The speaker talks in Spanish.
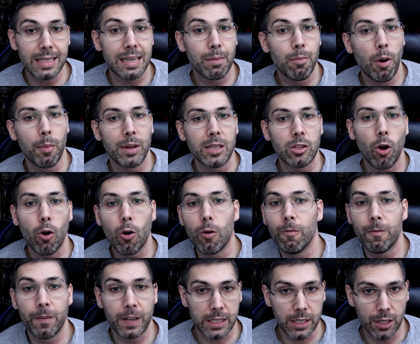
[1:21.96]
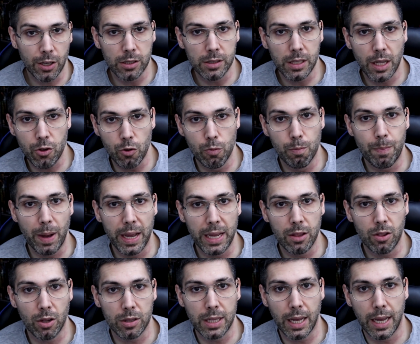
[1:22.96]
ese momento confesión de
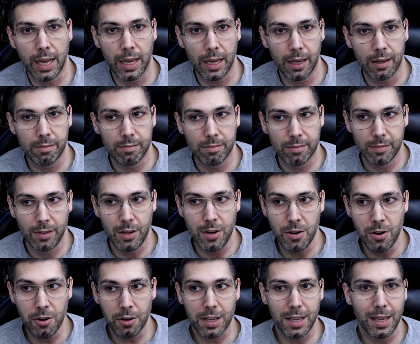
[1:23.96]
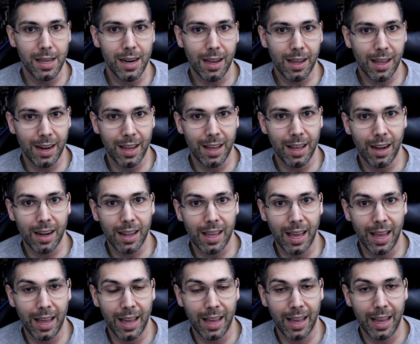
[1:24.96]
Junpei donde no quiere creer
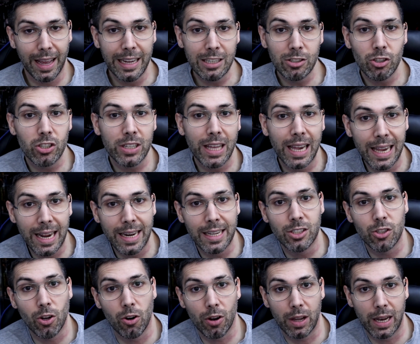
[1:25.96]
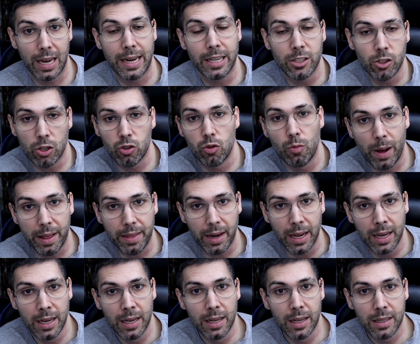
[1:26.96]
que esos que le han hecho lo que le han hecho a su
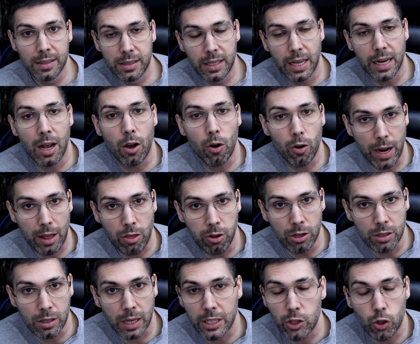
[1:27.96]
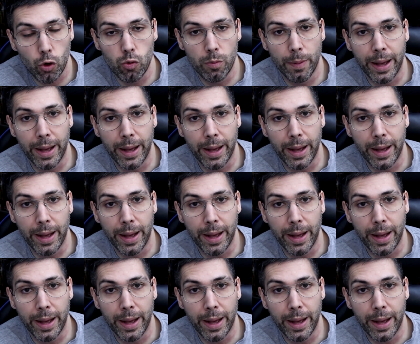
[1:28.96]
madre tienen corazón, que son